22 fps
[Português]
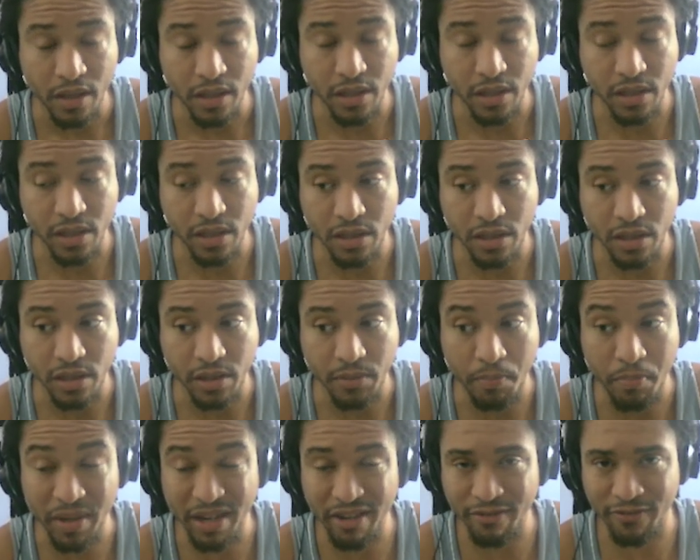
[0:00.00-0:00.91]
de
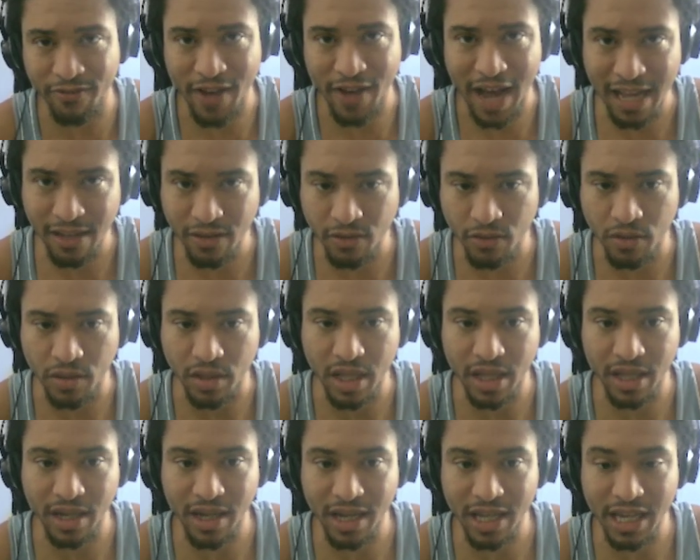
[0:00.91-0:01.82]
privado
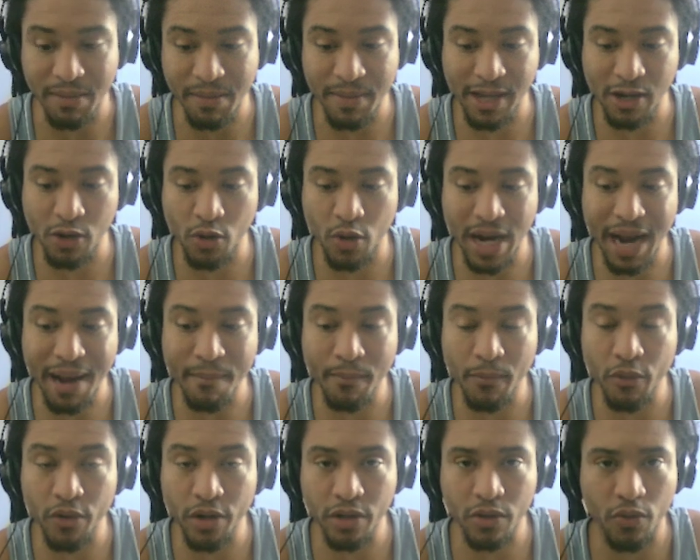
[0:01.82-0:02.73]
teria que melhorar
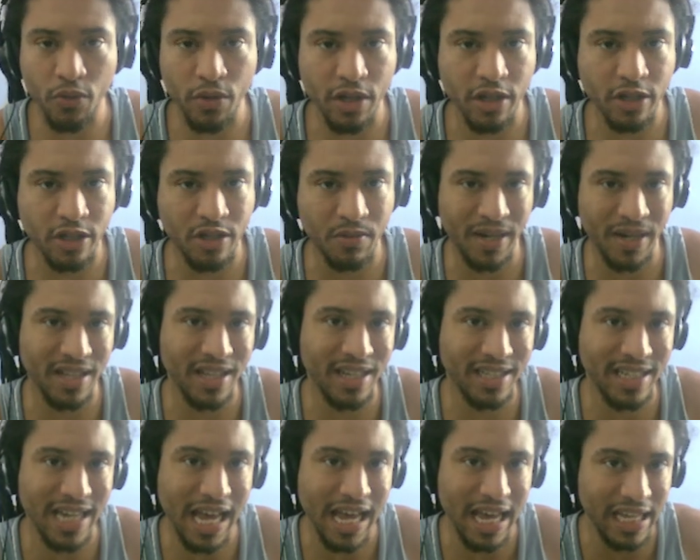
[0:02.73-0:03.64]
muito isso para
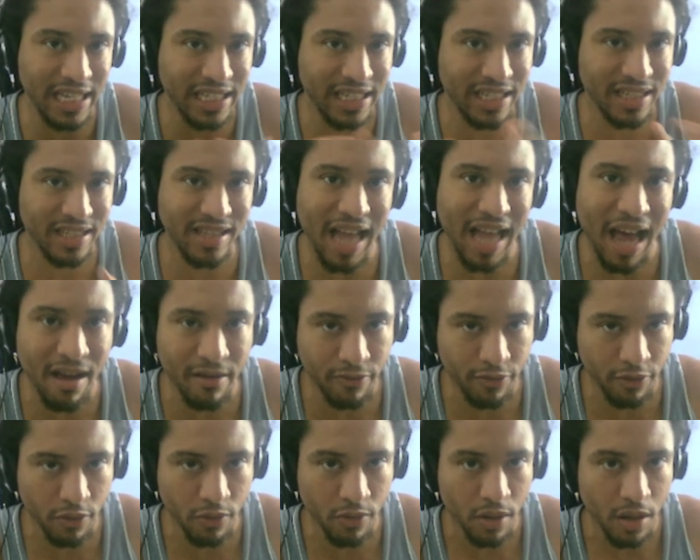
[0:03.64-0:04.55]
deixar
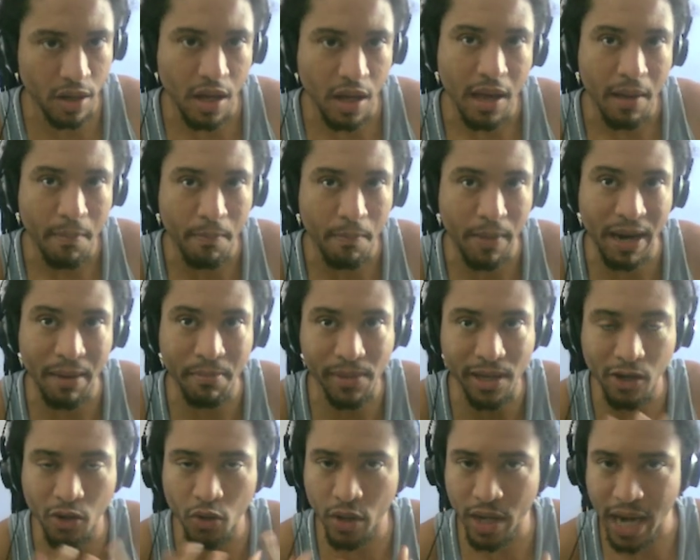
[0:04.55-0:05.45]
estável, para
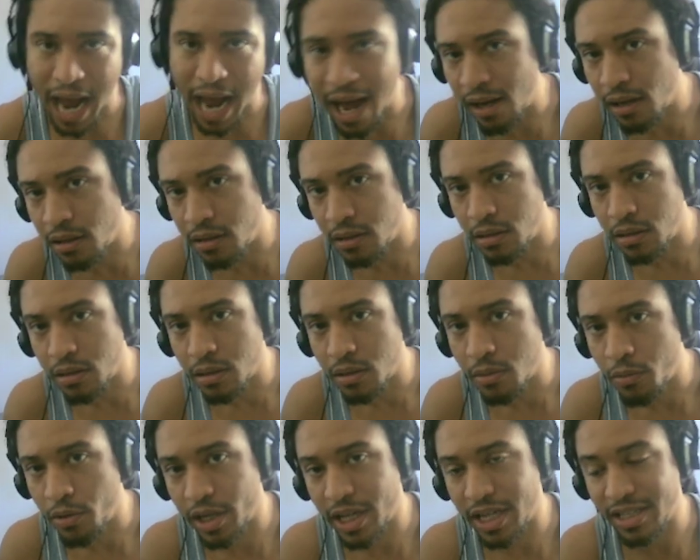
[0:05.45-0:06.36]
melhorar,
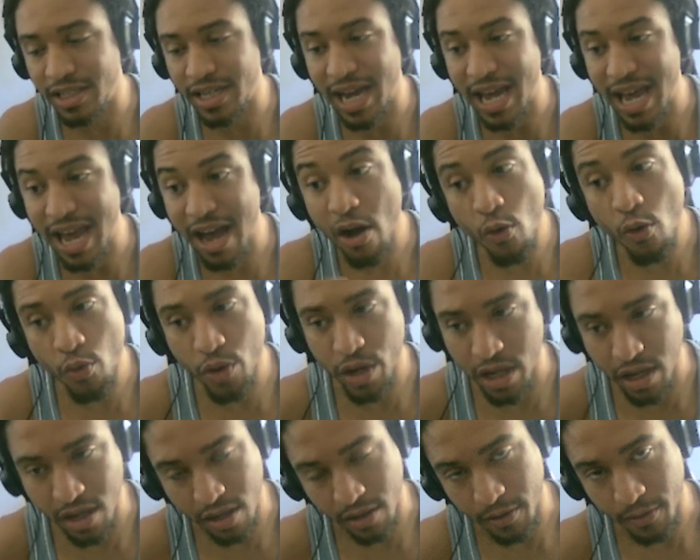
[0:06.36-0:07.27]
porque já é
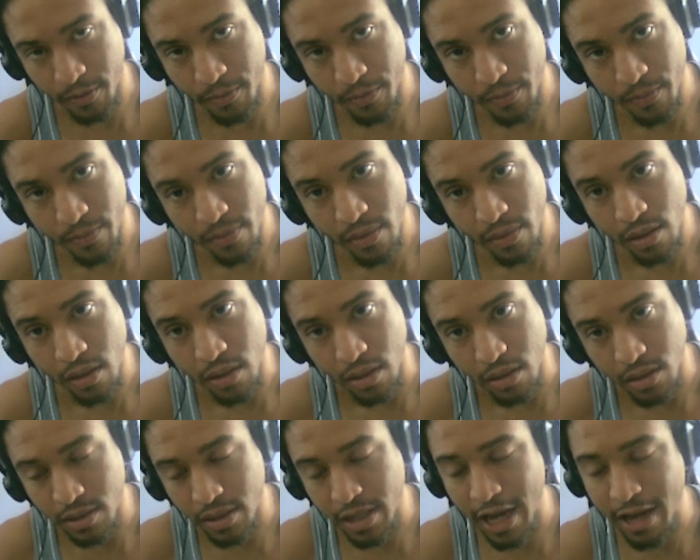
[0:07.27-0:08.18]
ruim,
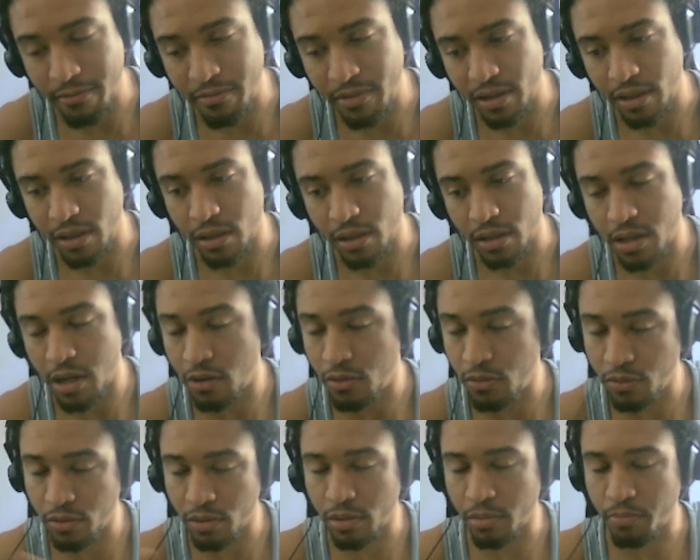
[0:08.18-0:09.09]
sabe?
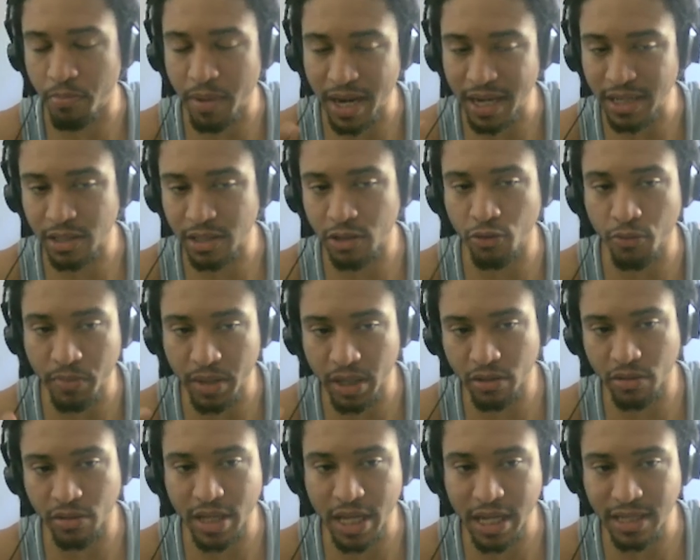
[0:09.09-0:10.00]
Então parece que o
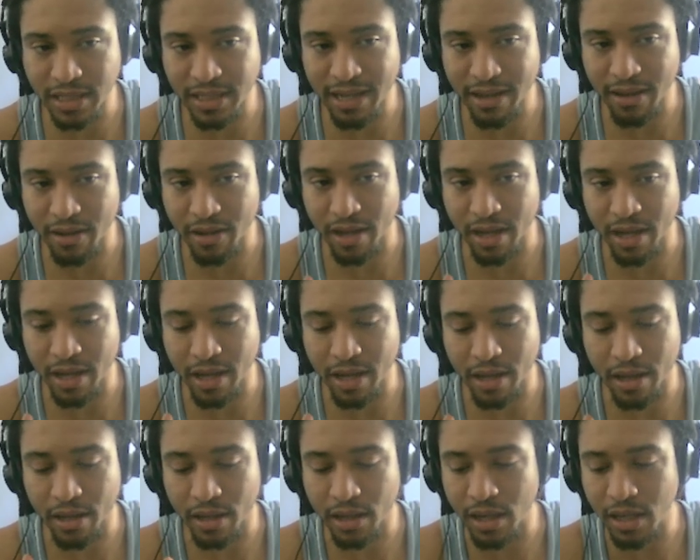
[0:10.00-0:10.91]
medo deles é,
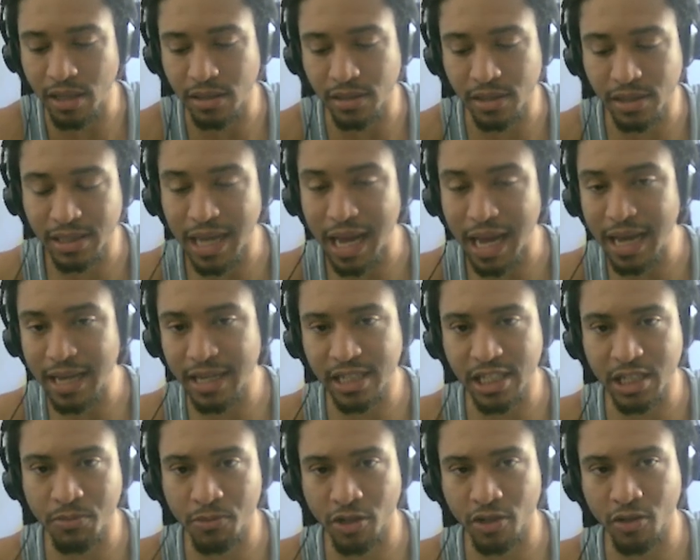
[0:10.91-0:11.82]
é lançar
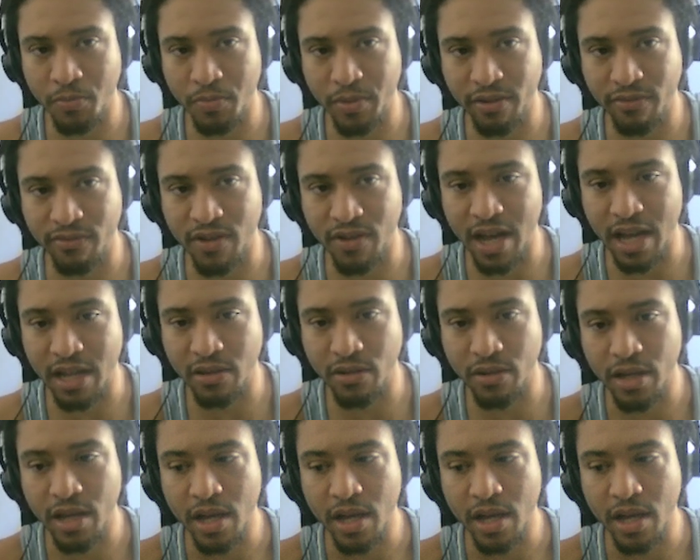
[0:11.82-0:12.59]
esse modo privado